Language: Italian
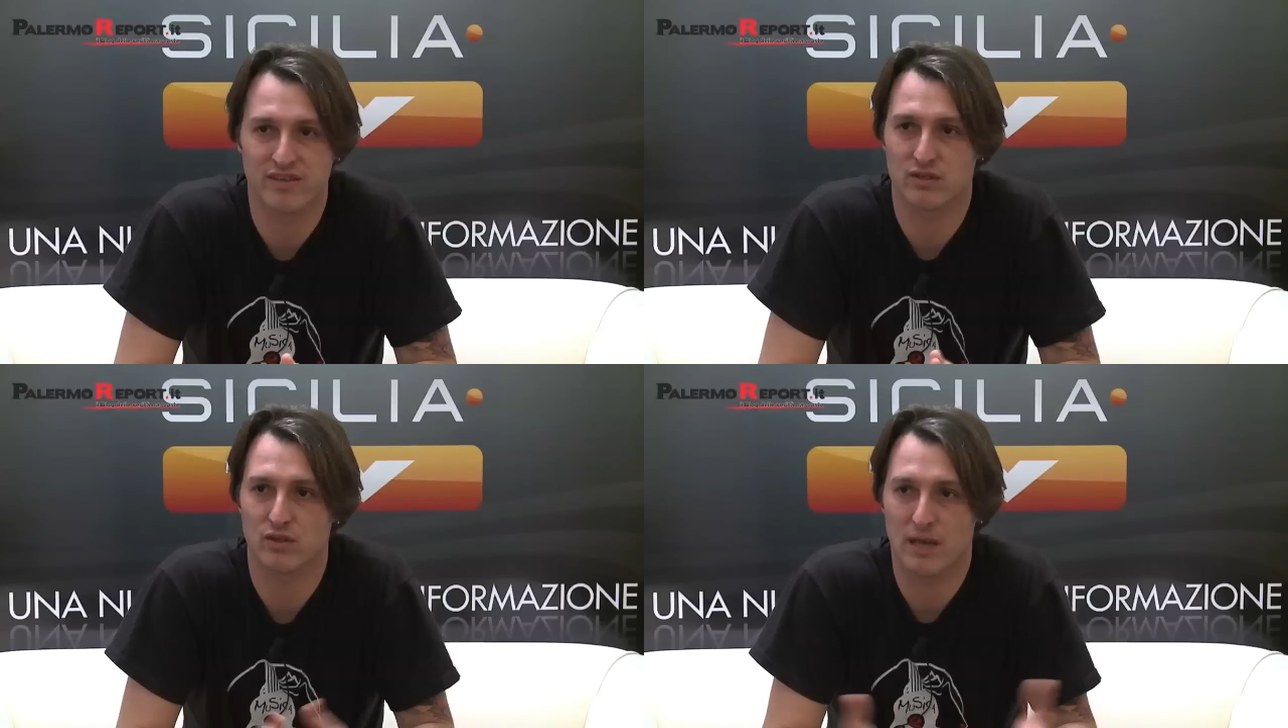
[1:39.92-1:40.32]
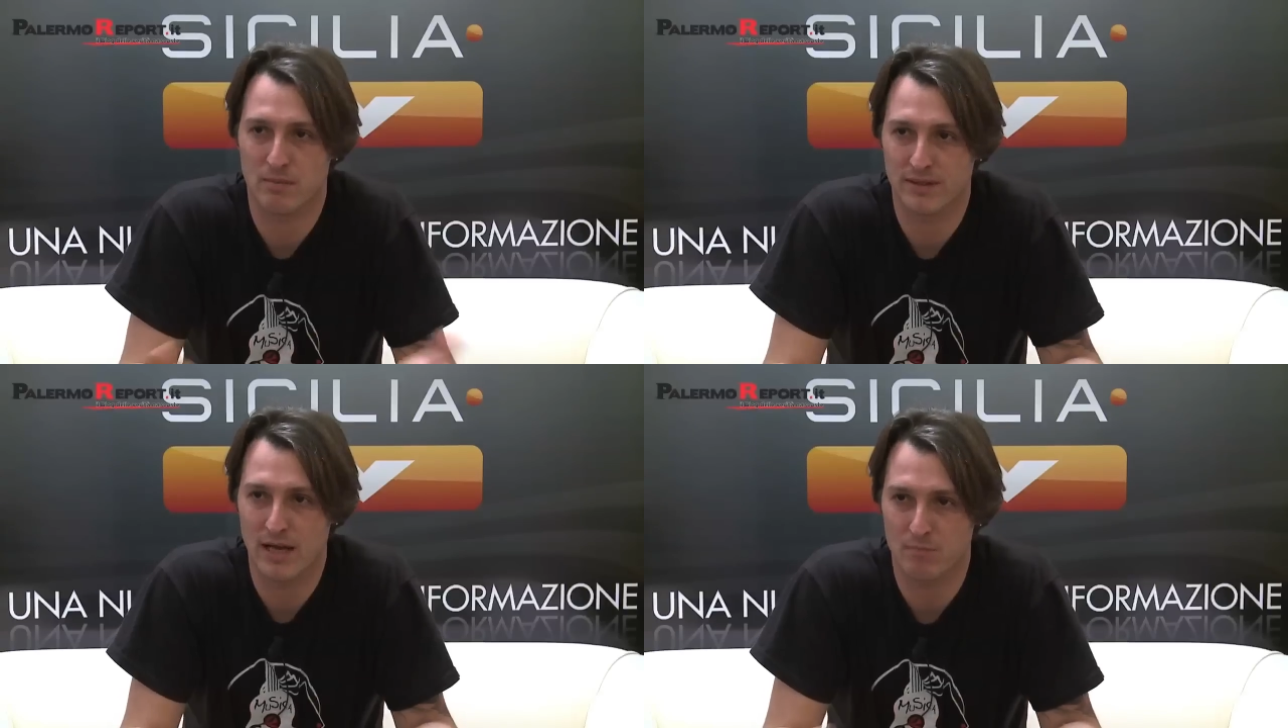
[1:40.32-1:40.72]
fatto da,
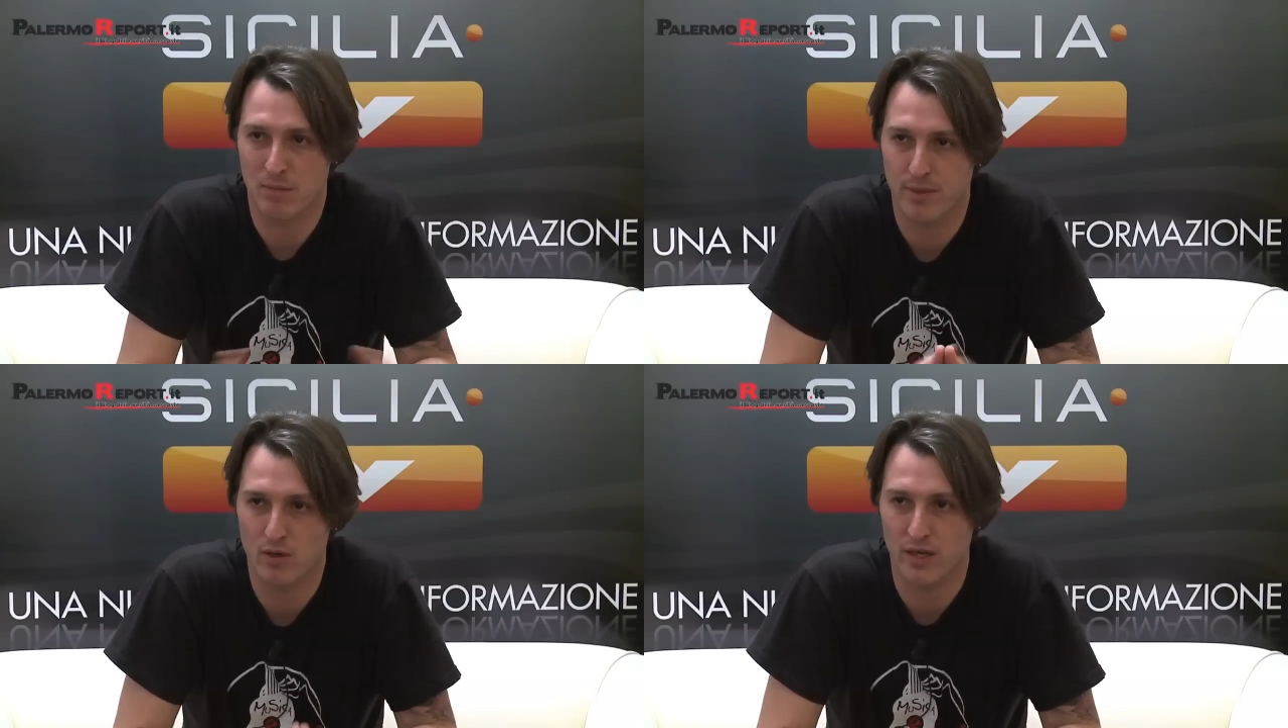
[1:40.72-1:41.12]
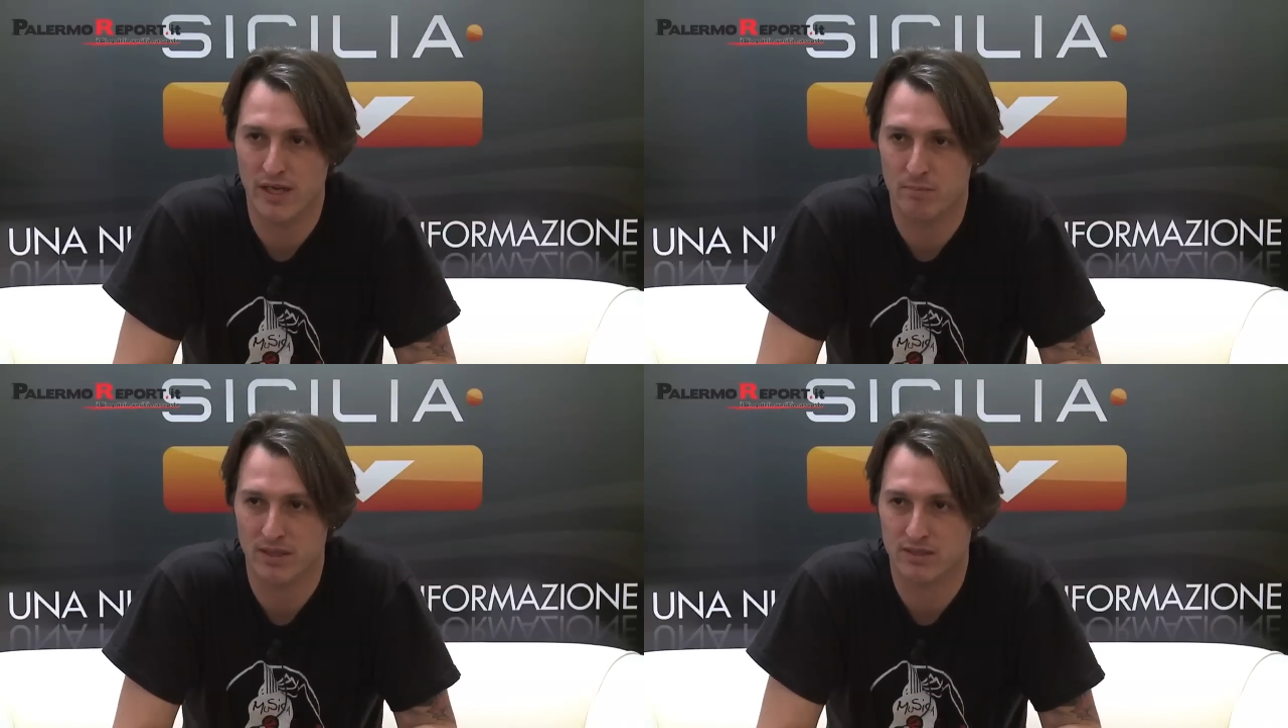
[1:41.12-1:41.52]
da Peppino
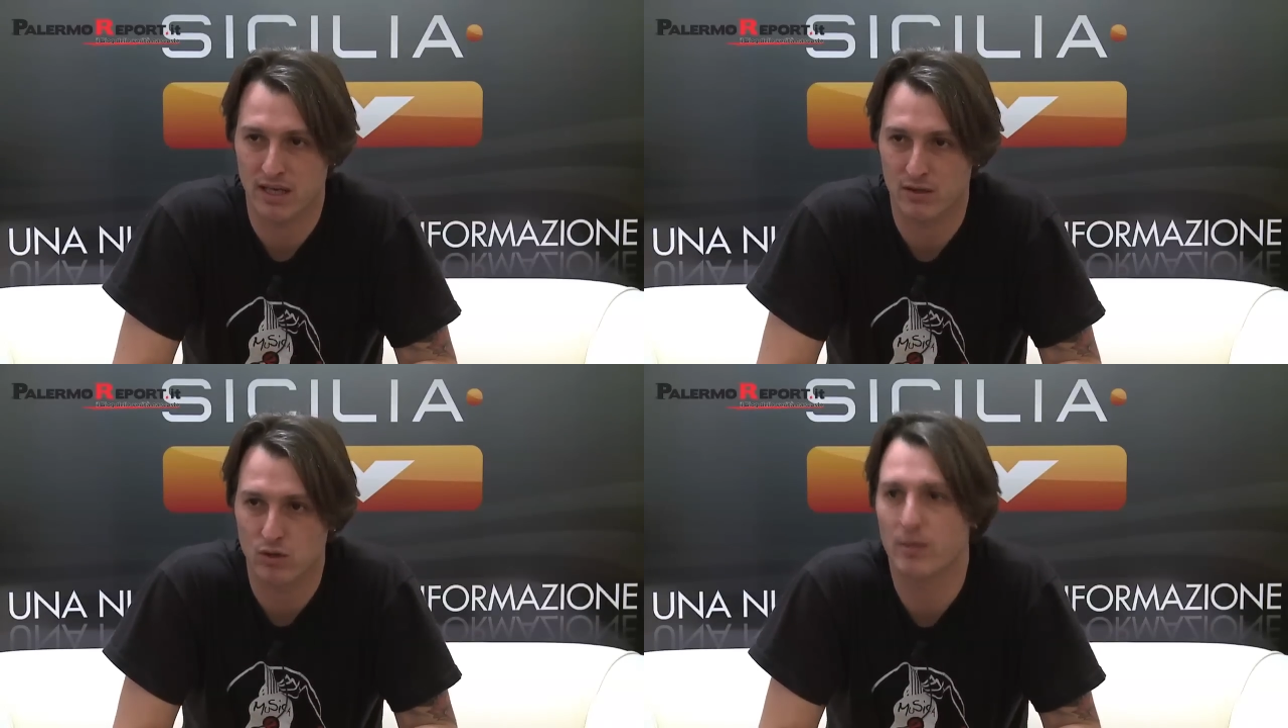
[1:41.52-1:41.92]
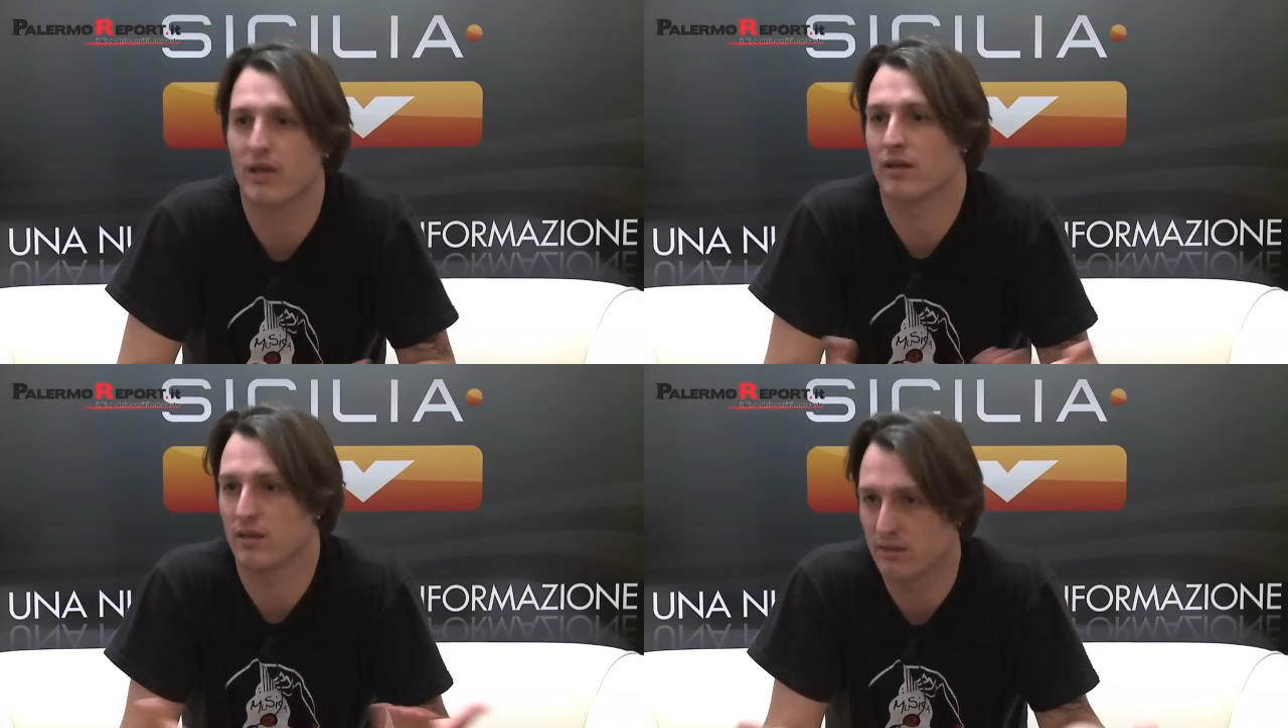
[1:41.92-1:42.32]
Impastato
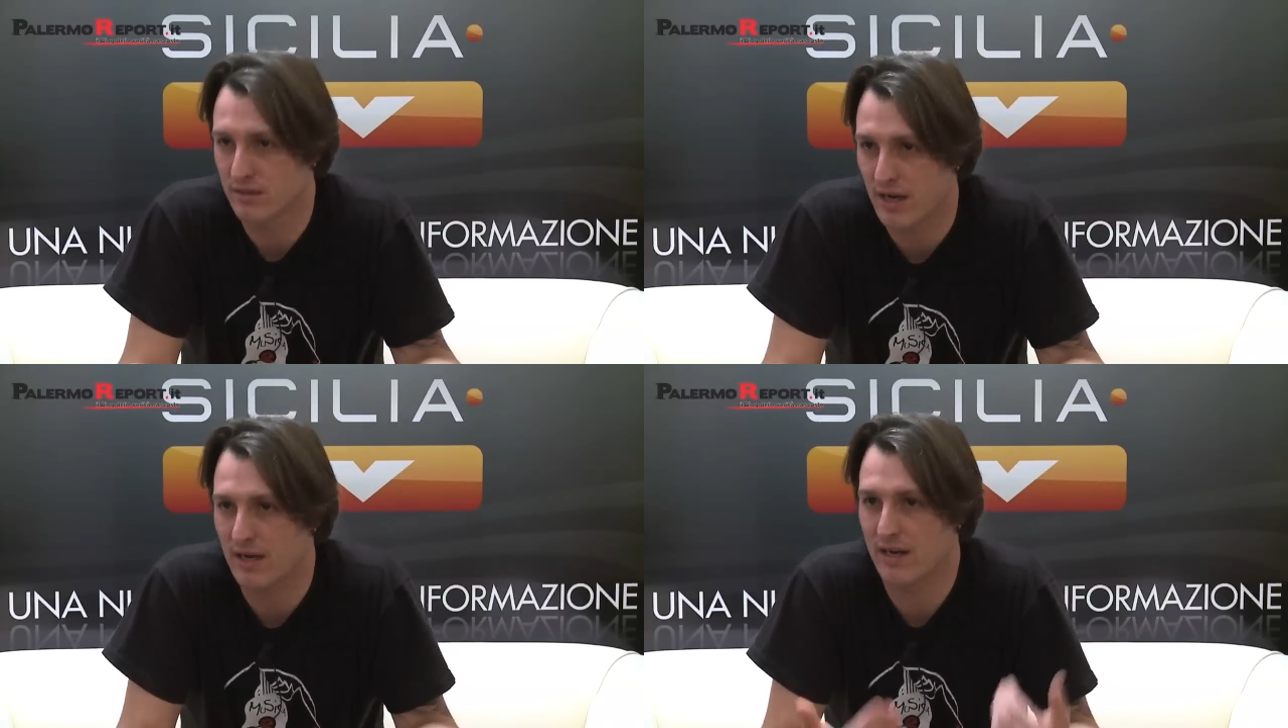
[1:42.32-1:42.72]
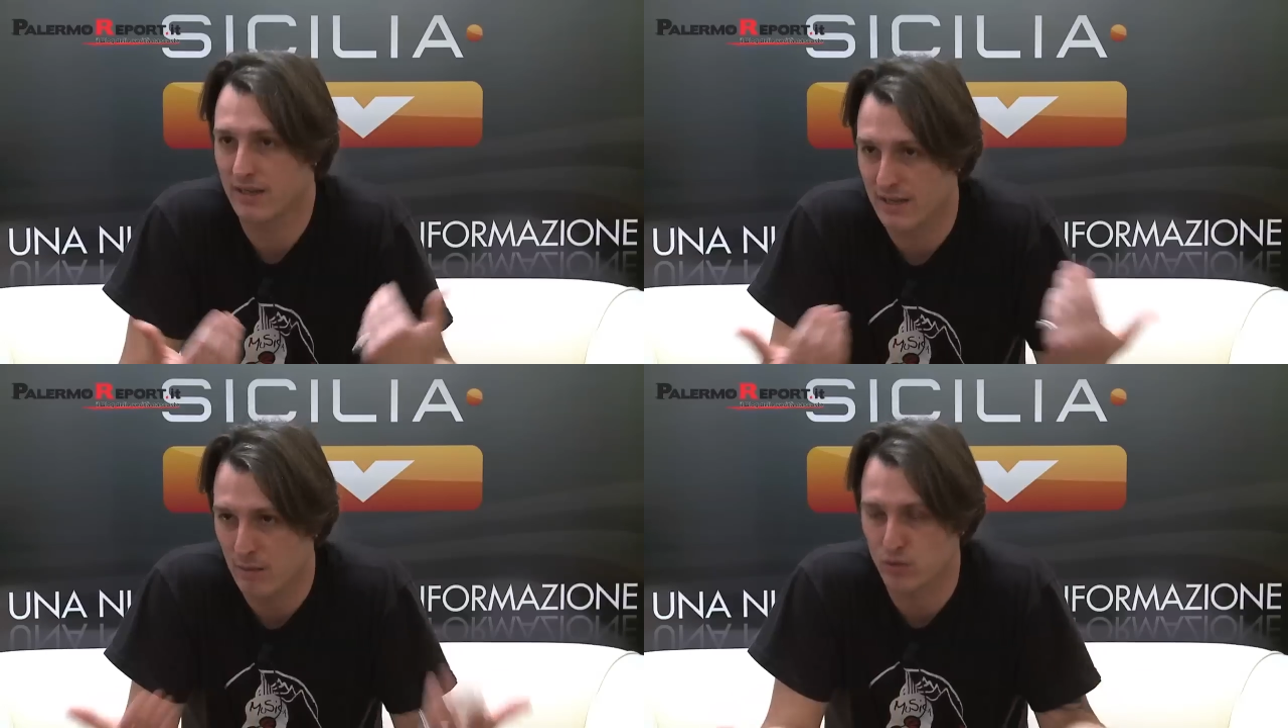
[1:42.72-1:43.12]
per dare
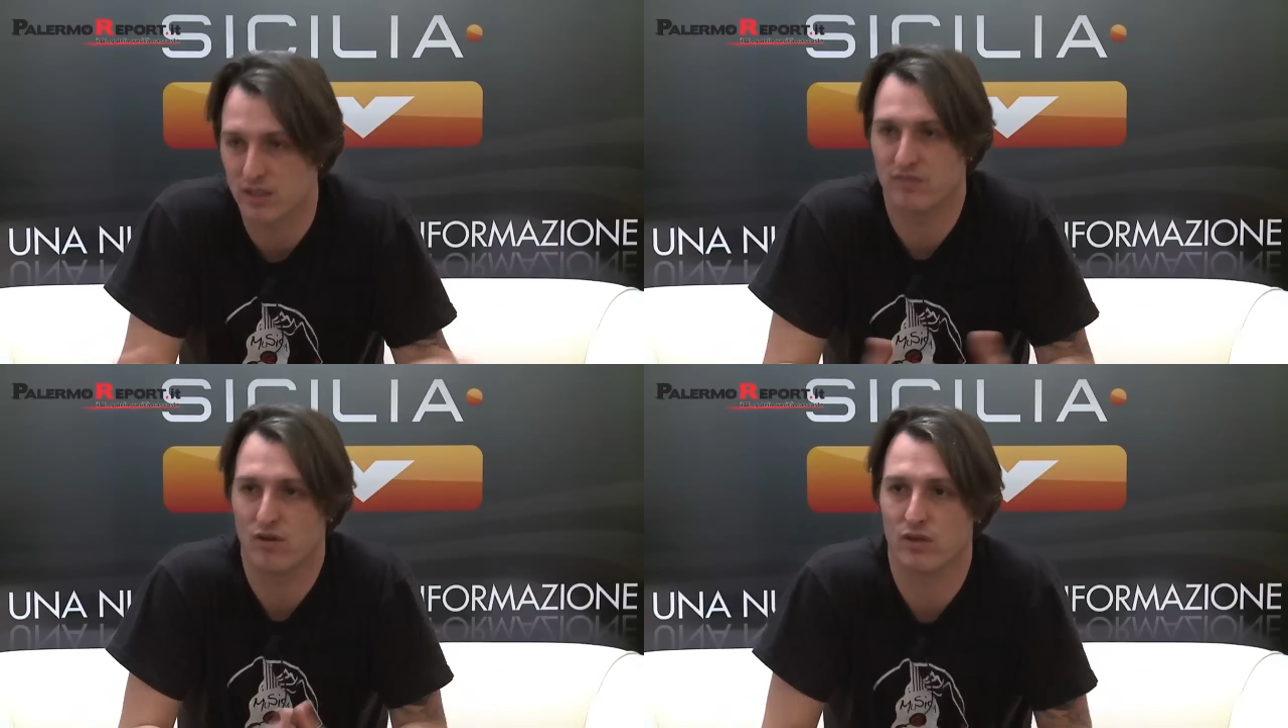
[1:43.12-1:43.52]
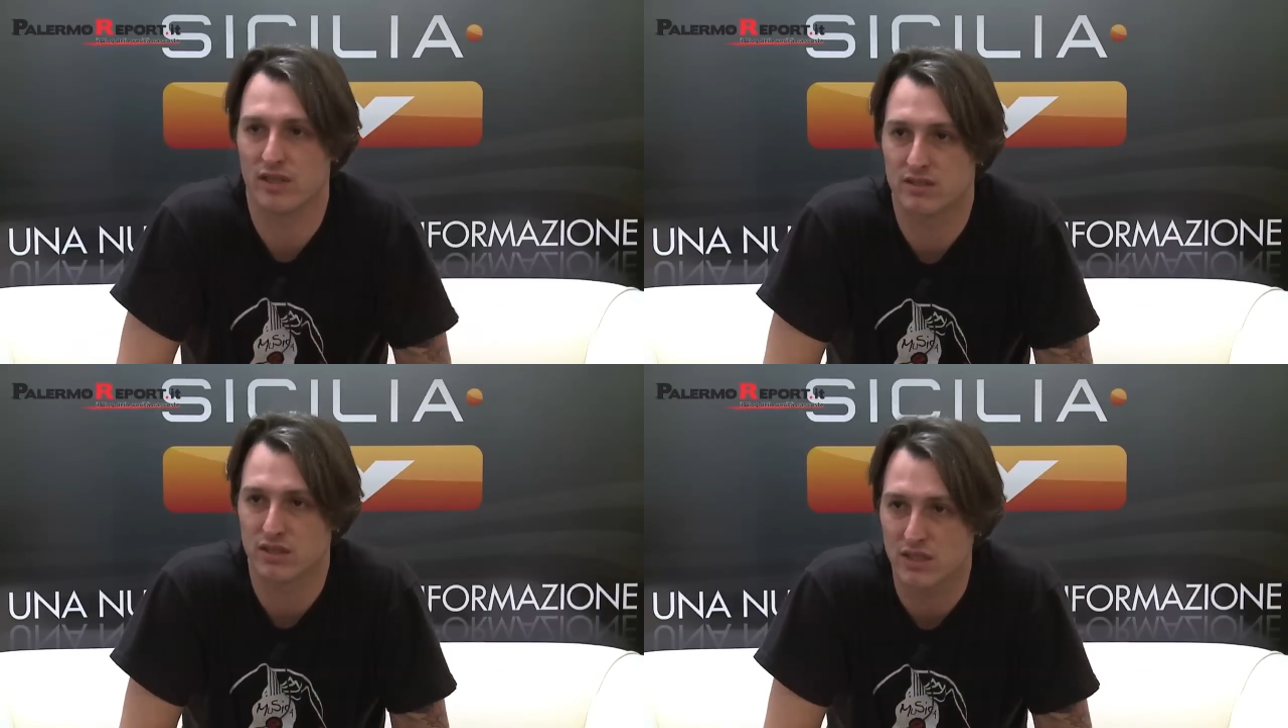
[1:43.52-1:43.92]
la musica folk
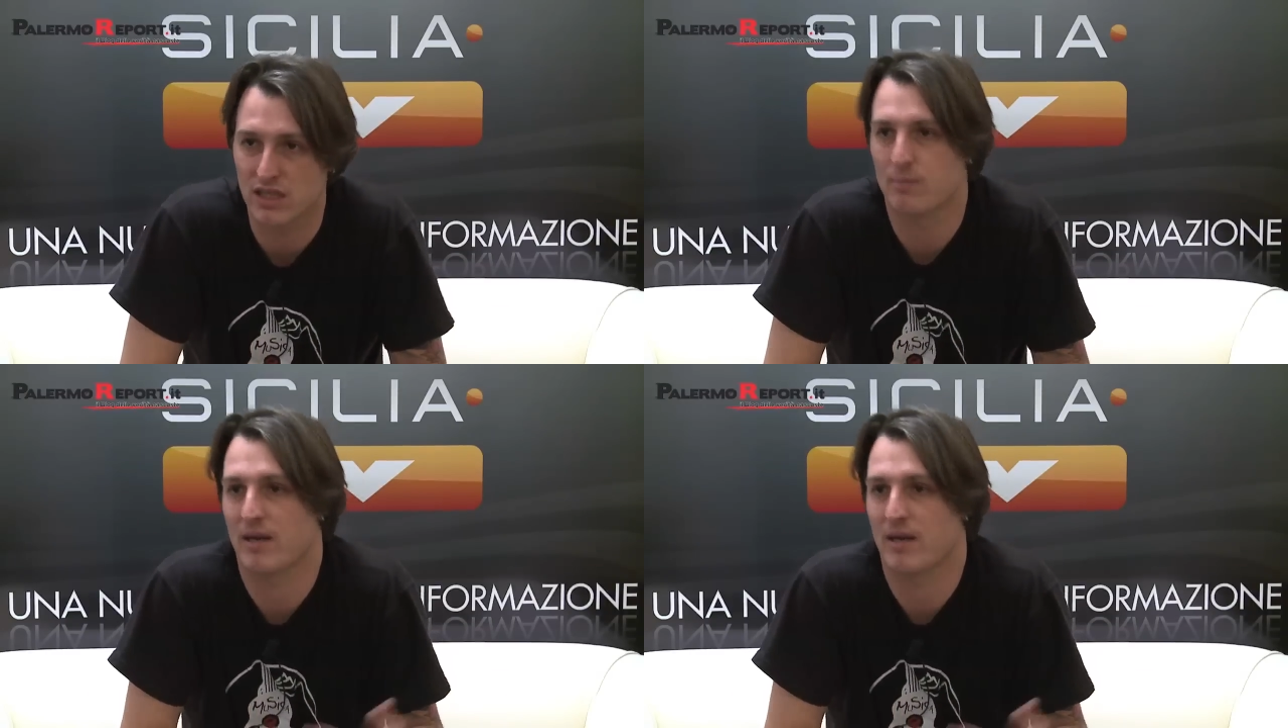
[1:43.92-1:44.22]
in Sicilia,